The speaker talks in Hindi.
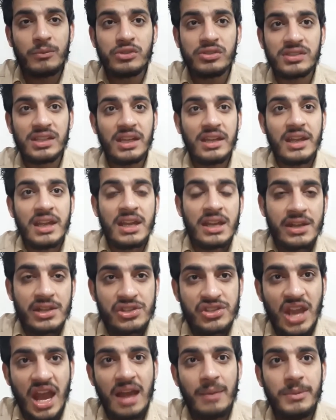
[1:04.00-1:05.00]
मुझसे
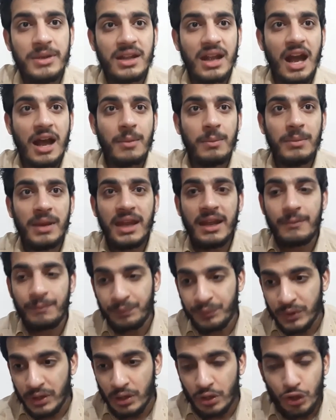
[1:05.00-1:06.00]
जहाँ भी काम ले
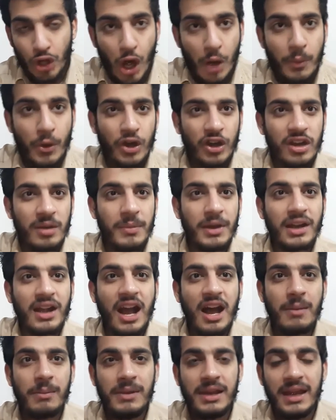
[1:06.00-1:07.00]
टॉप ऑर्डर में
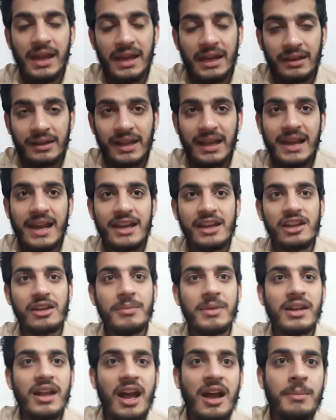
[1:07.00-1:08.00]
काम ले टेल एंडर
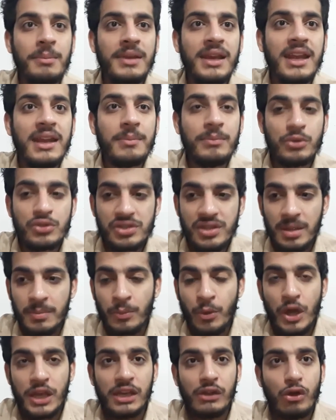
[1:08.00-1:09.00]
में काम ले मुझसे
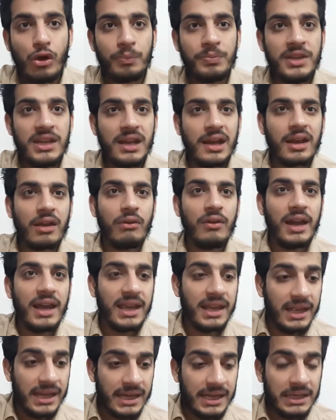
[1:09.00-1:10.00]
बॉलिंग ओपनिंग करवाए
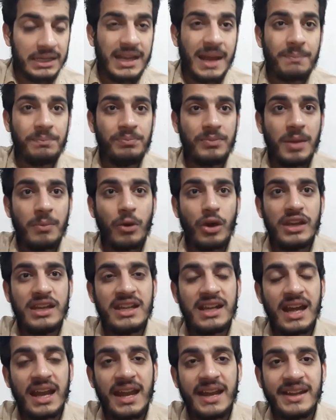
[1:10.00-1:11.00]
टेप में
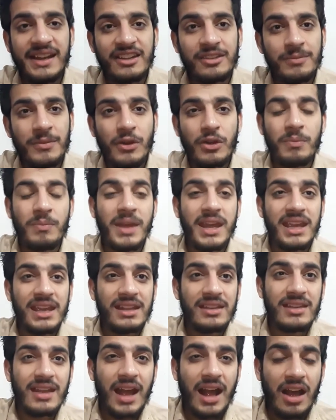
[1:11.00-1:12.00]
बॉलिंग कराए टेस्ट में मैं
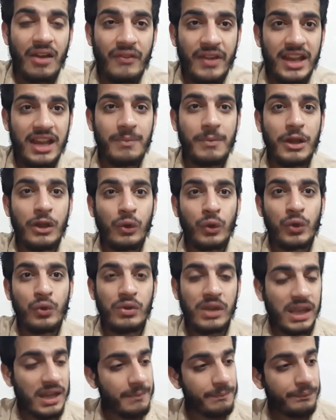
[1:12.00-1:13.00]
अवेलेबल हूँ
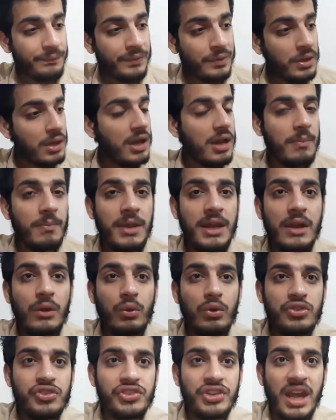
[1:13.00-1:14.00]
क्योंकि मैंने
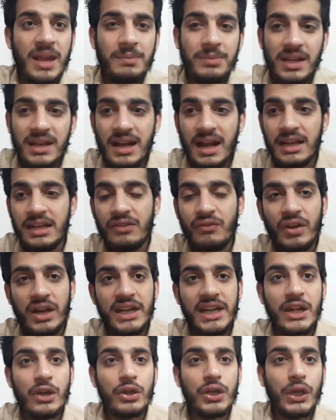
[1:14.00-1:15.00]
कुछ टाइम तक खाली
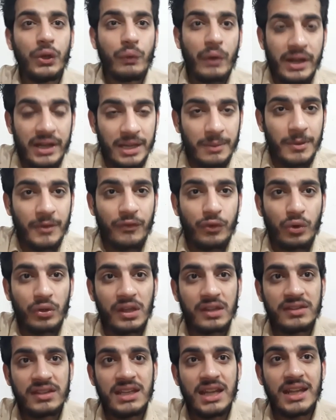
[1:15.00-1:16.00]
वनडे और टी ट्वेंटी भी
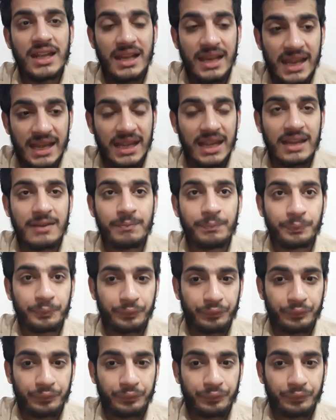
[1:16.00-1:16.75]
फोकस किया था लेकिन